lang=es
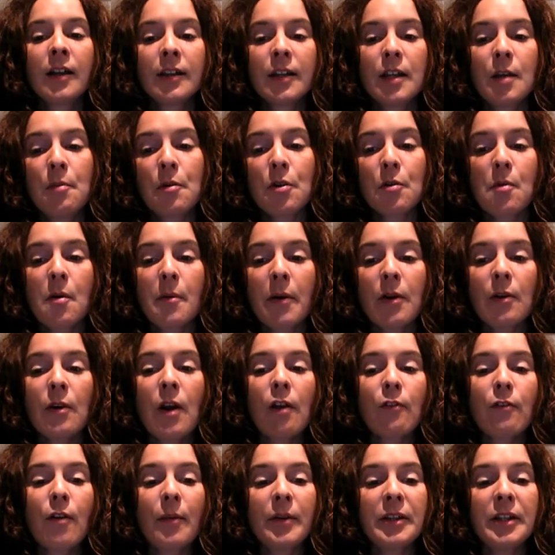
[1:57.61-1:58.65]
de promover una
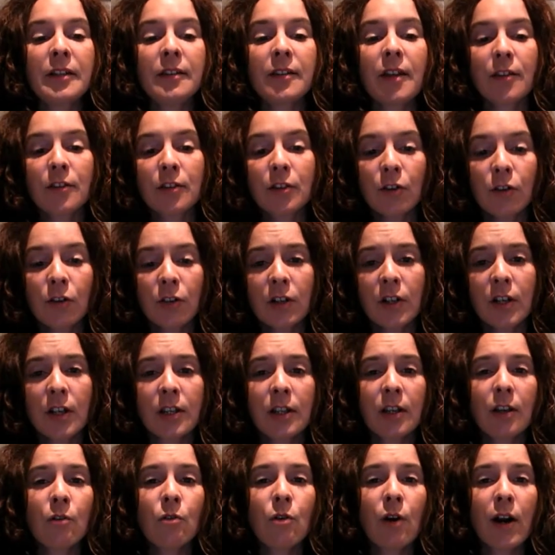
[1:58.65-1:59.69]
alfabetización que
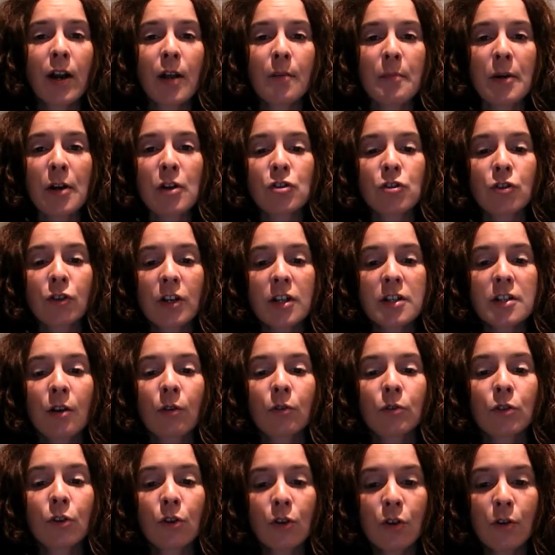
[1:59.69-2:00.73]
dé lugar a personas
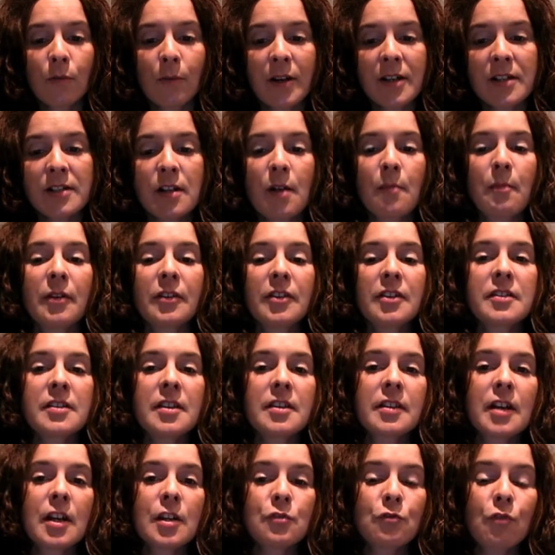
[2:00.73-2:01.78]
autónomas capaces de
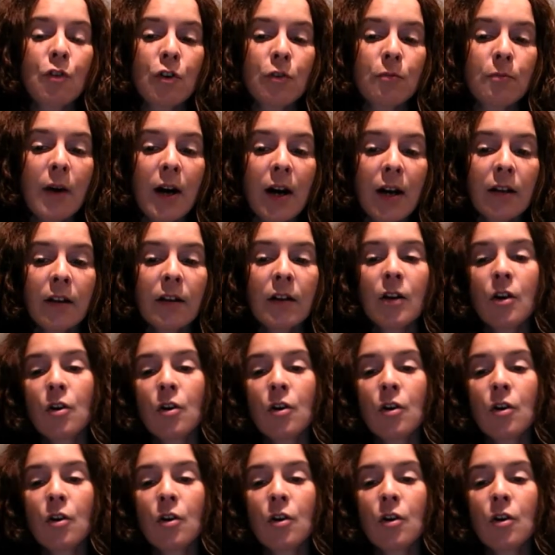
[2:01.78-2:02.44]
transformar,